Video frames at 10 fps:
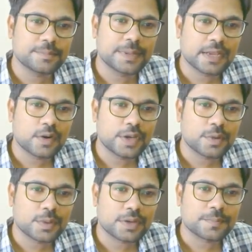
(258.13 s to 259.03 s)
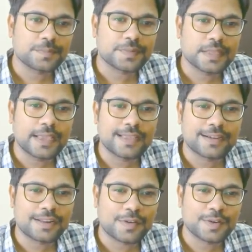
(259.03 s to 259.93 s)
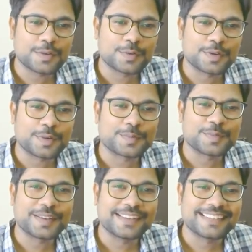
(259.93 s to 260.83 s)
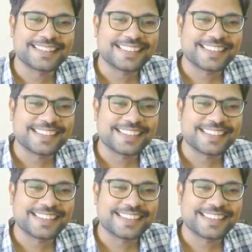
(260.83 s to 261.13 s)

మీరు ఎక్కడో ఇక్కడ ఉన్నారు ఇక్కడికి రావాలనుకుంటున్నారు రైట్